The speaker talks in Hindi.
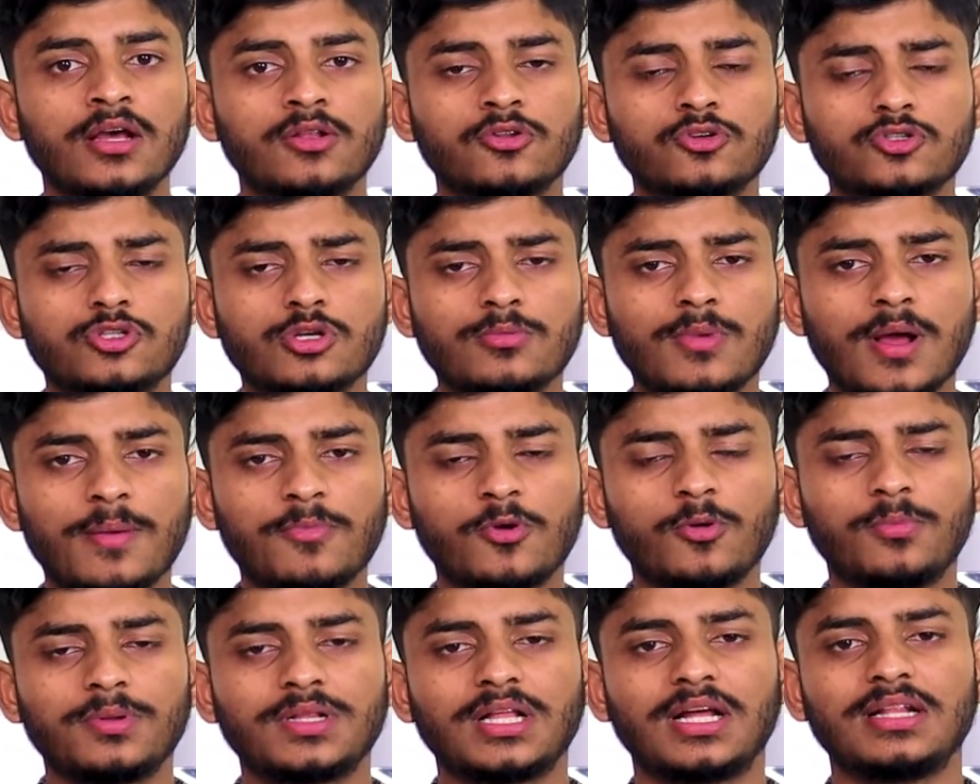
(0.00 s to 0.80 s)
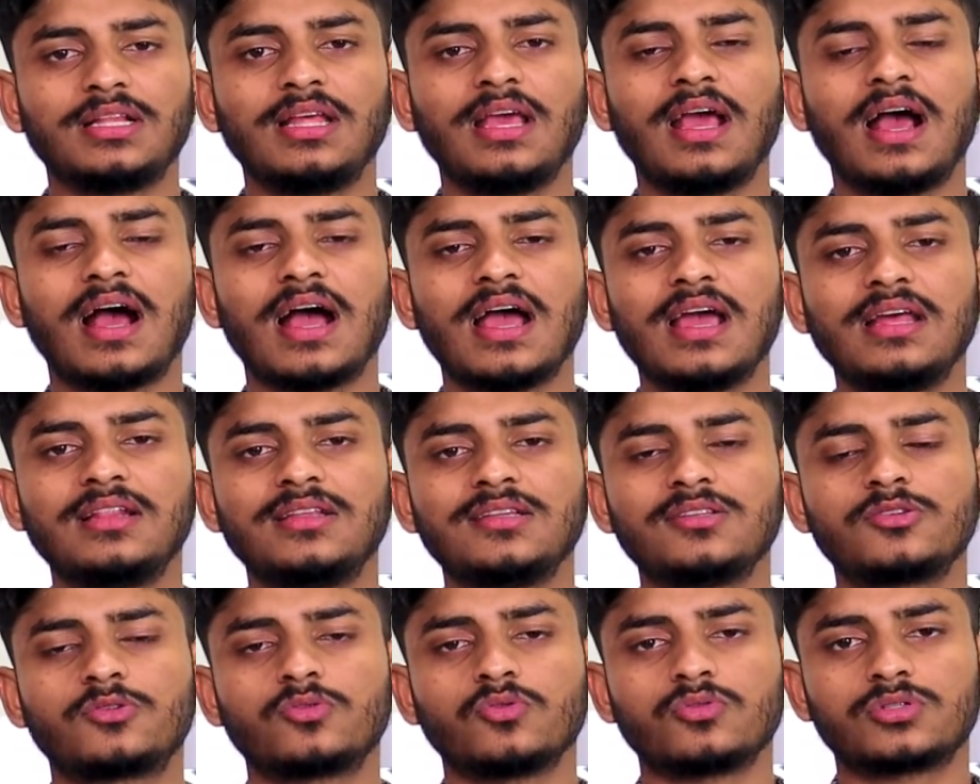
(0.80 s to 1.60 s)
दोस्तों मैं आपको बता दें आए
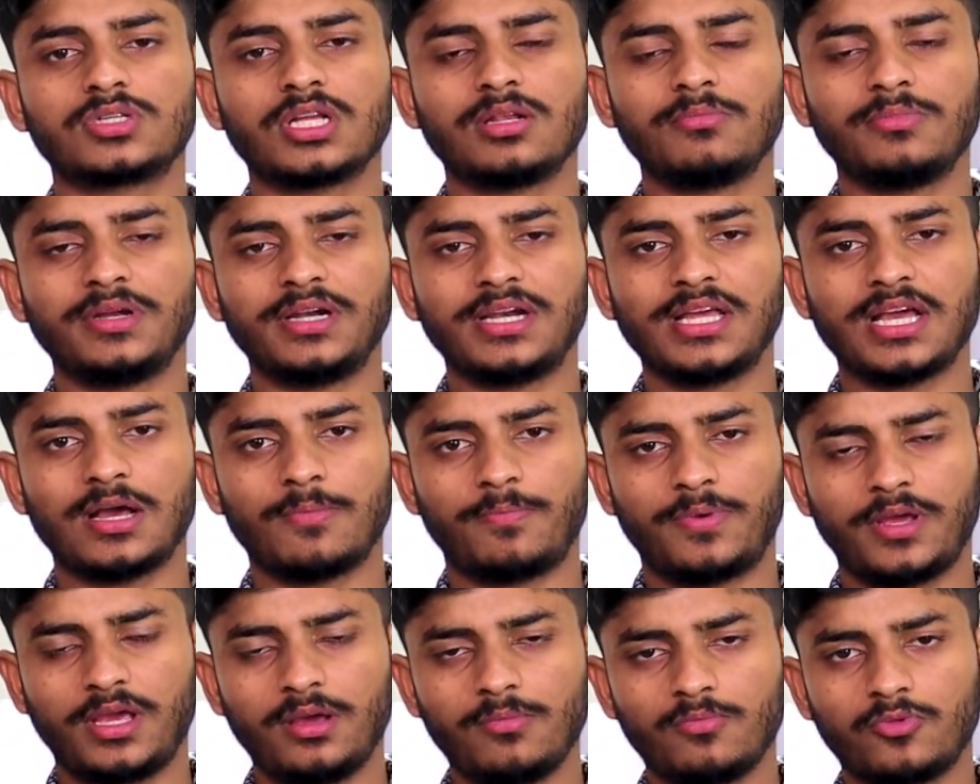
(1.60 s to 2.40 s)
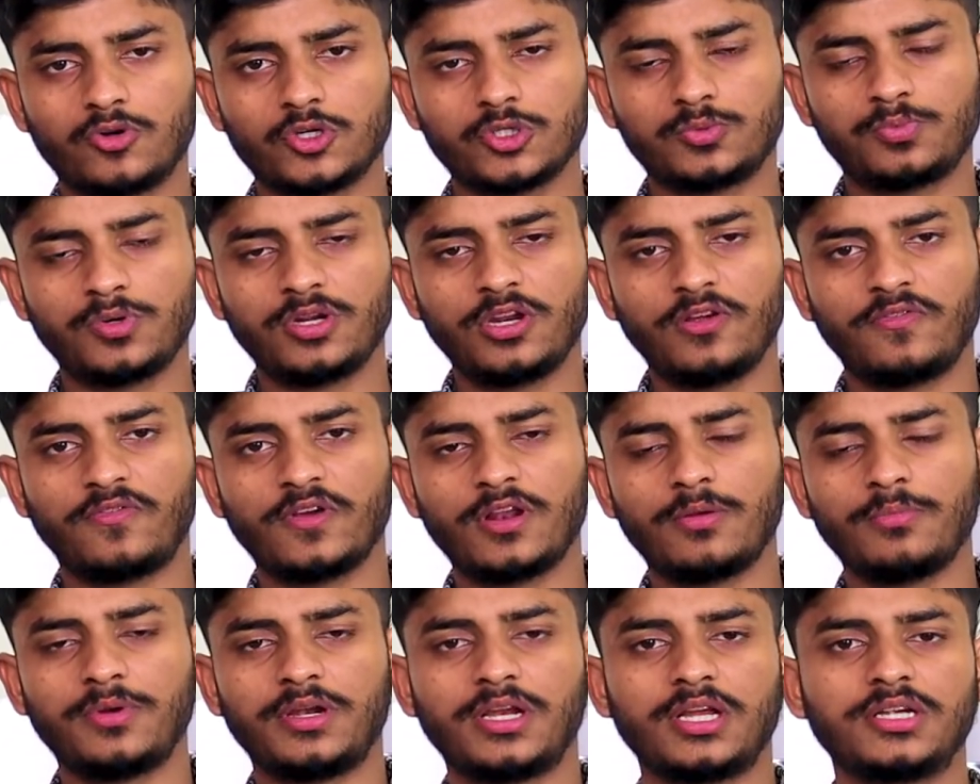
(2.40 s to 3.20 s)
दिन सोशल मीडिया पर भोजपुरी
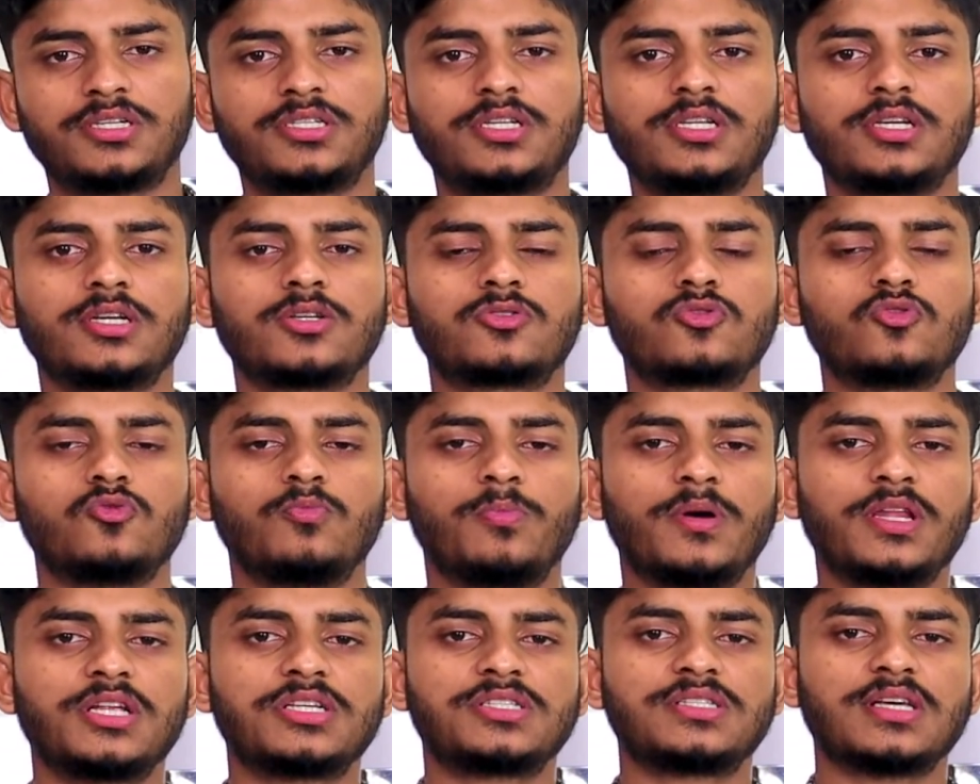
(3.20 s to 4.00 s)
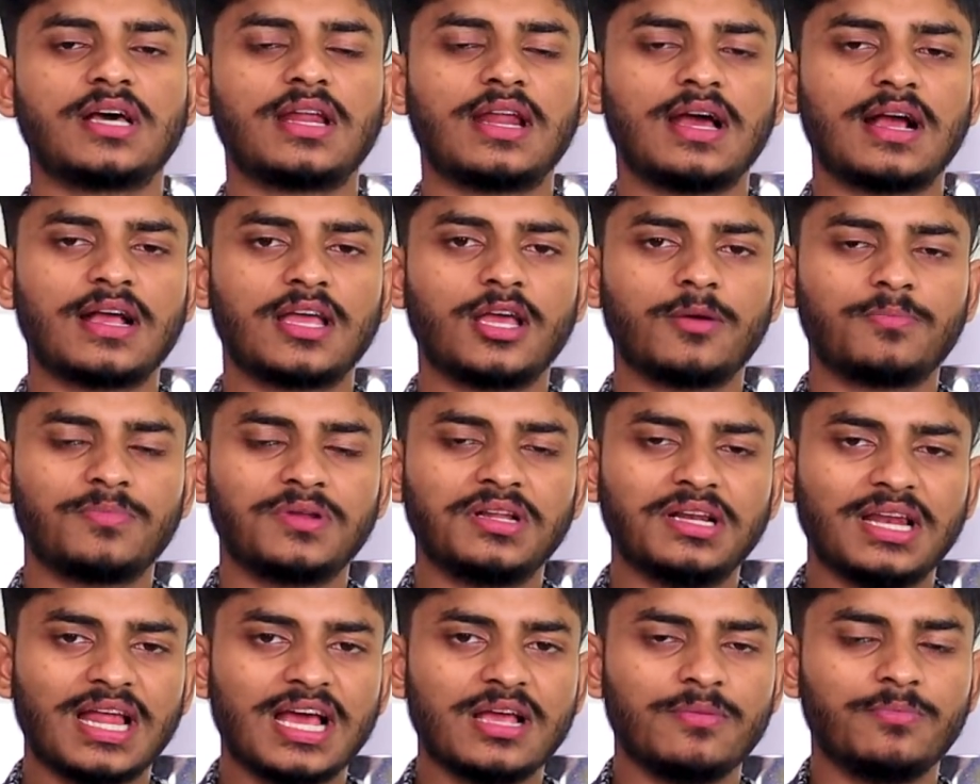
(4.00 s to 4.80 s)
फिल्म इंडस्ट्री के सुपर आके
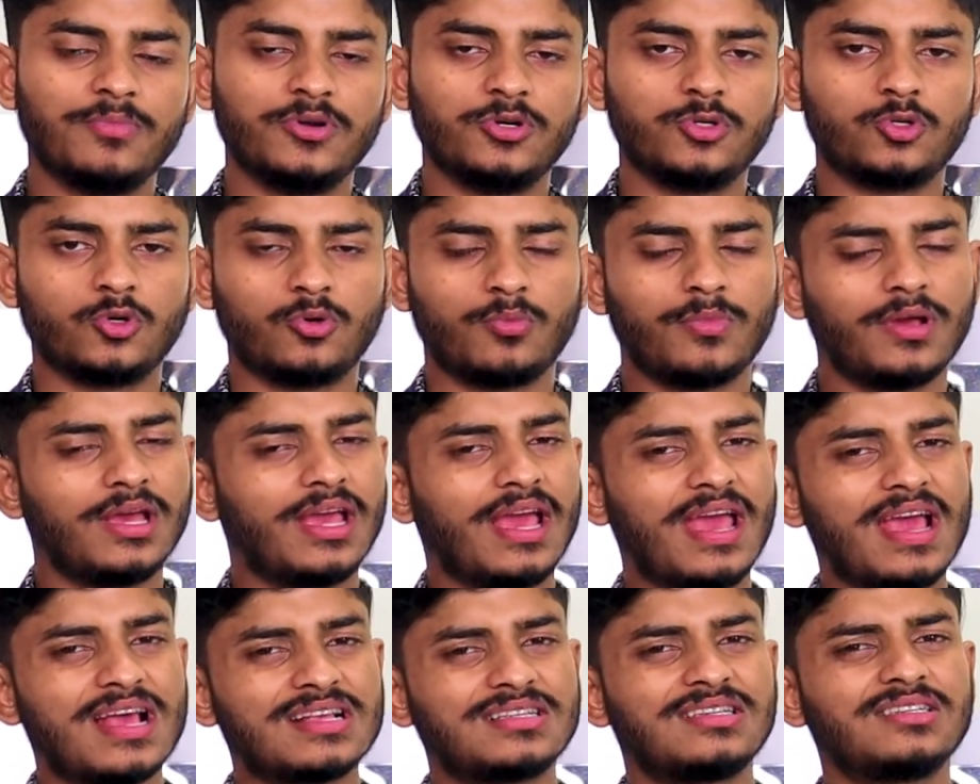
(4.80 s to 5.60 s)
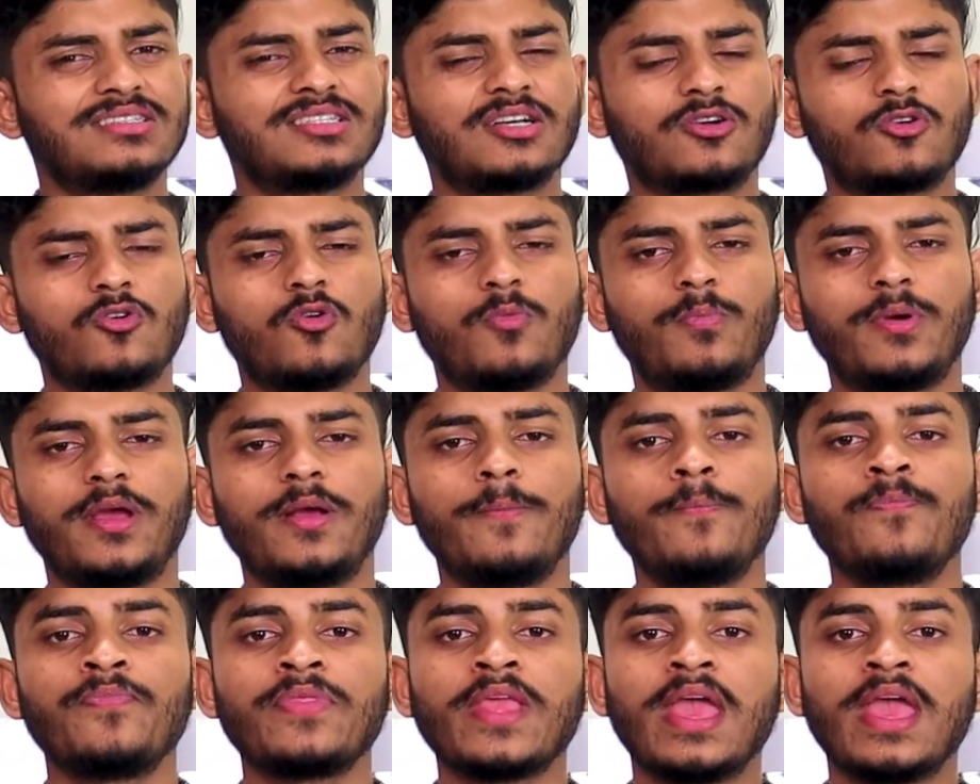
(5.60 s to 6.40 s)
अपने लाइव वीडियो में ऐसी जगहों पर